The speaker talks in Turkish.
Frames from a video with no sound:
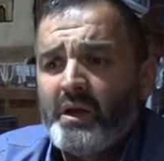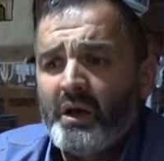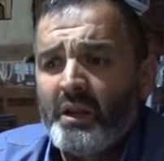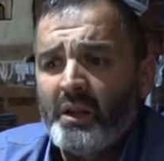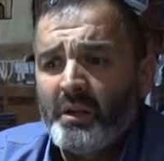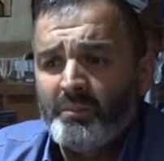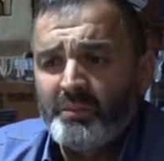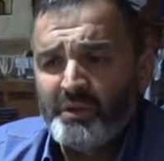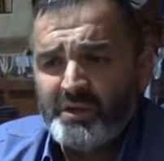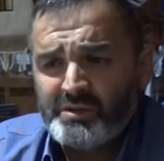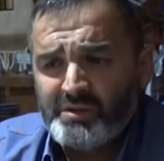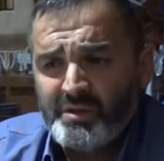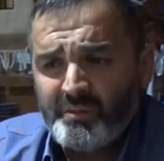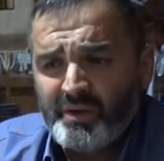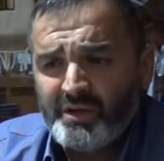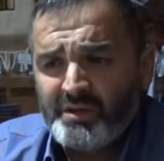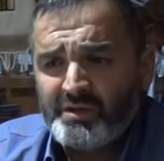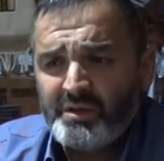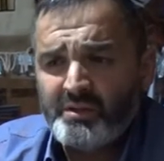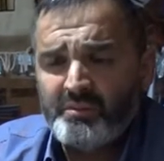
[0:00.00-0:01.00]
Alaplı İlçe
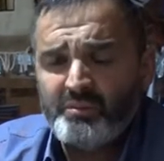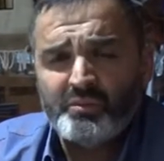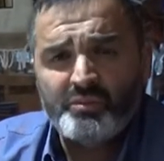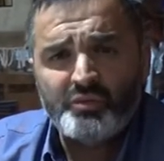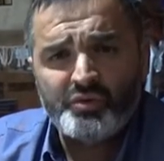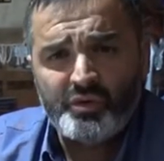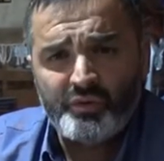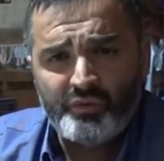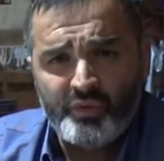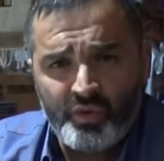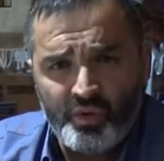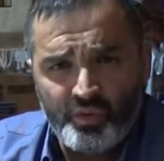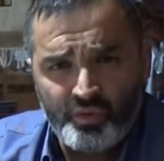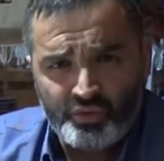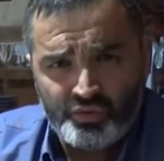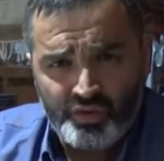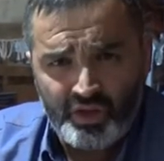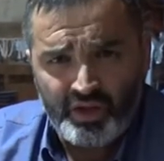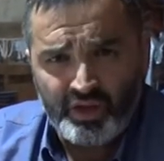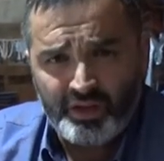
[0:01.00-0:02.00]
Başkanı Mustafa'yı
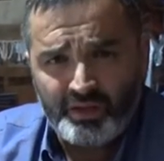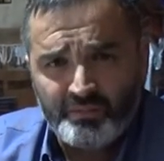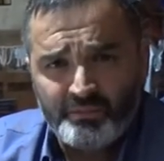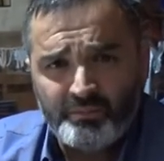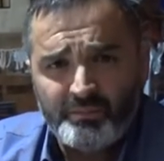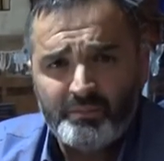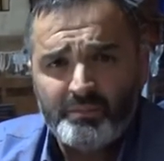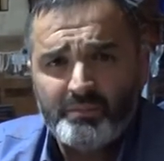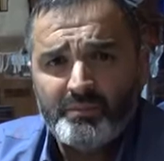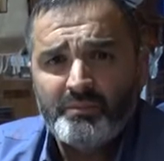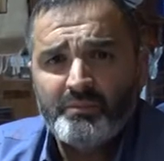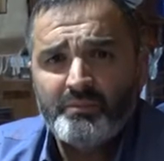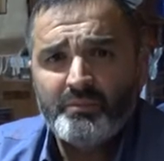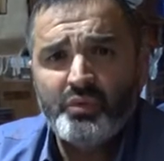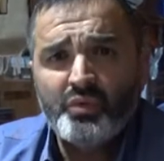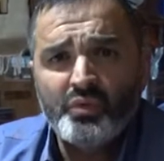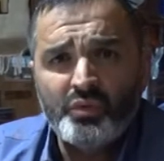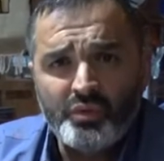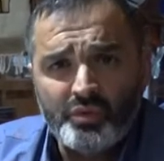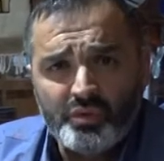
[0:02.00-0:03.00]
uzaradım,
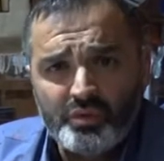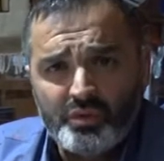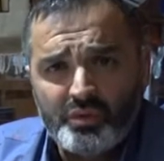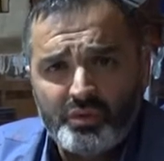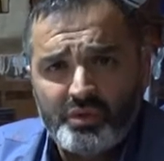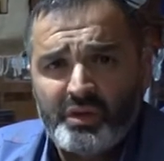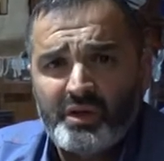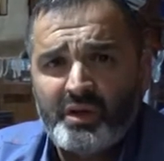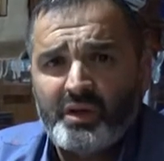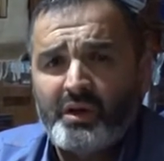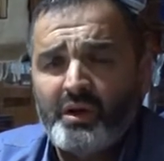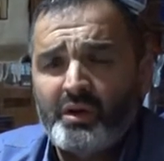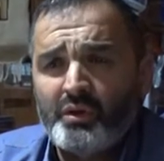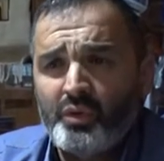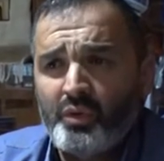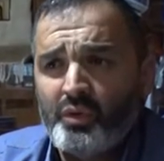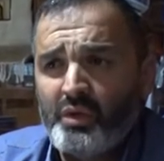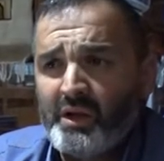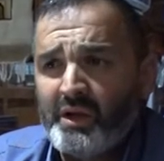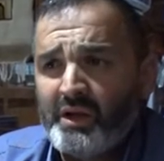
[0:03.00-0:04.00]
Bu
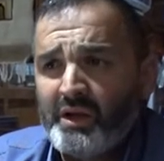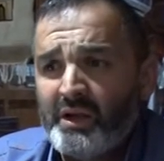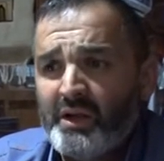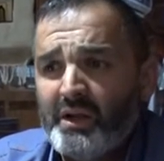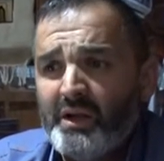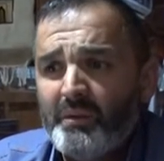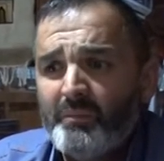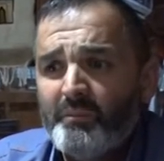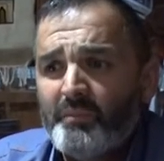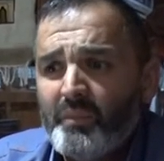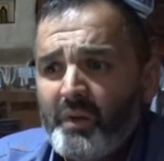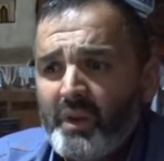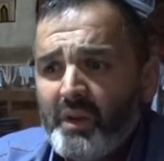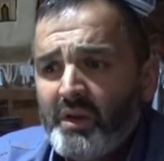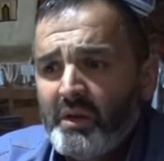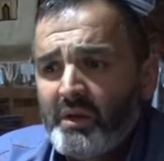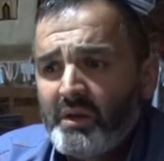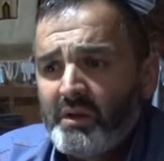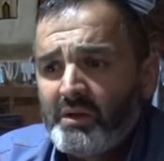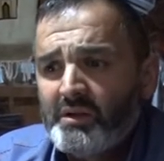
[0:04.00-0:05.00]
Kato ile ilgili.
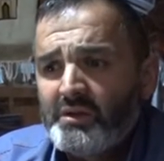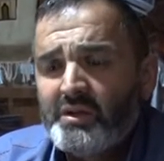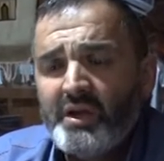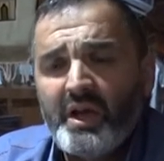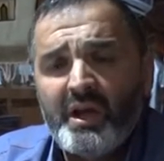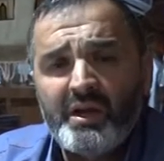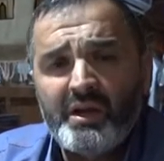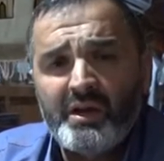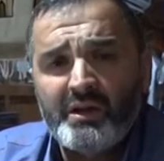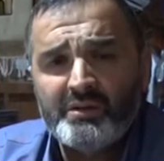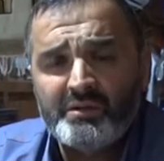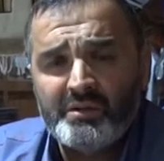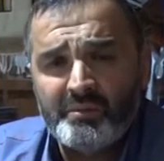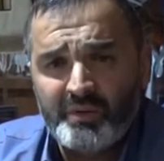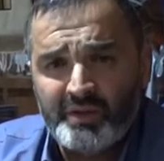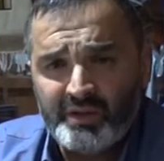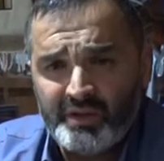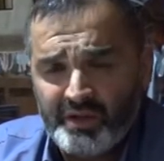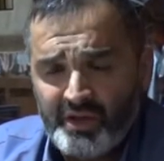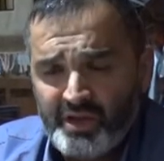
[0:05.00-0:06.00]
İşte en yakın
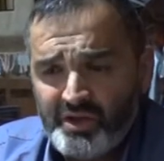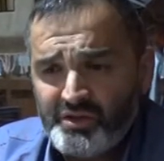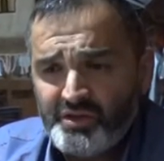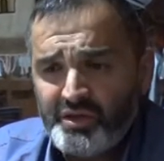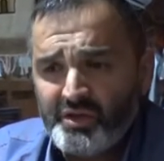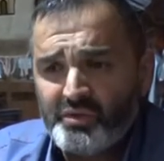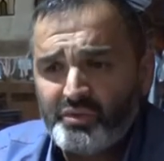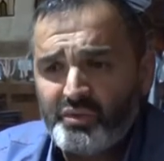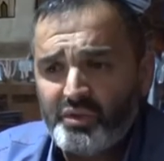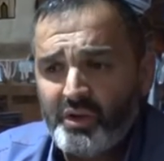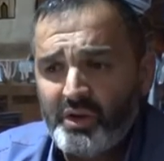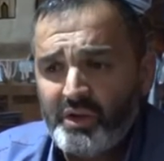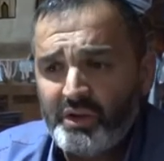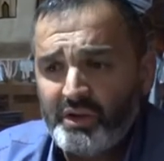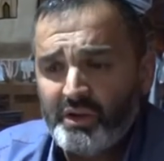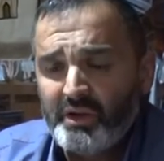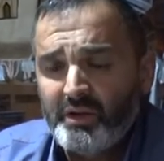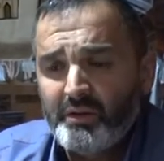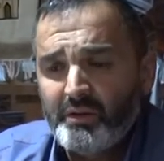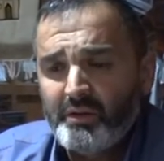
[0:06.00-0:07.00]
zamanda geleceğini
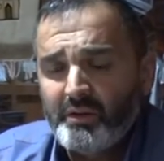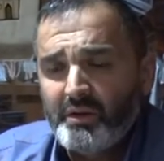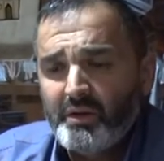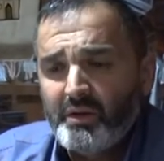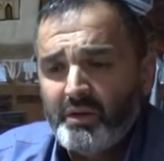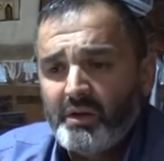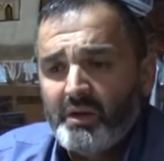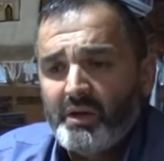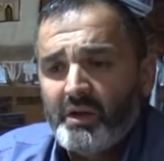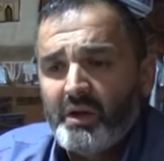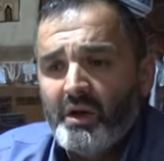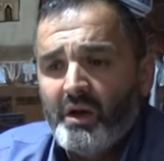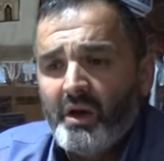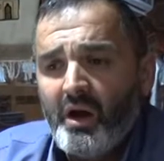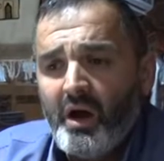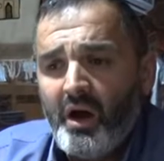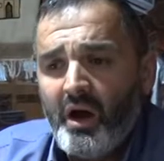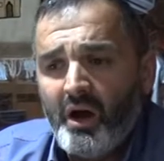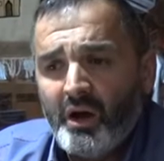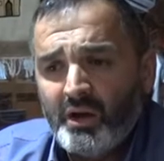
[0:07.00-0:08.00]
söyledi.
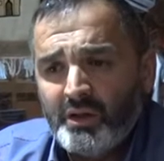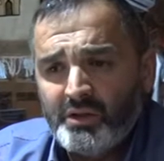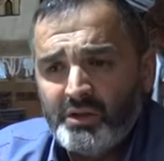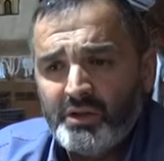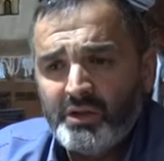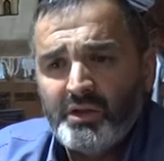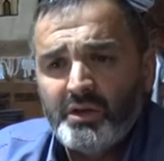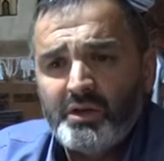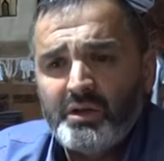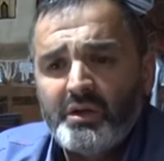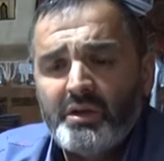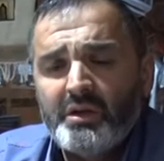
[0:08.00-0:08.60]
Artı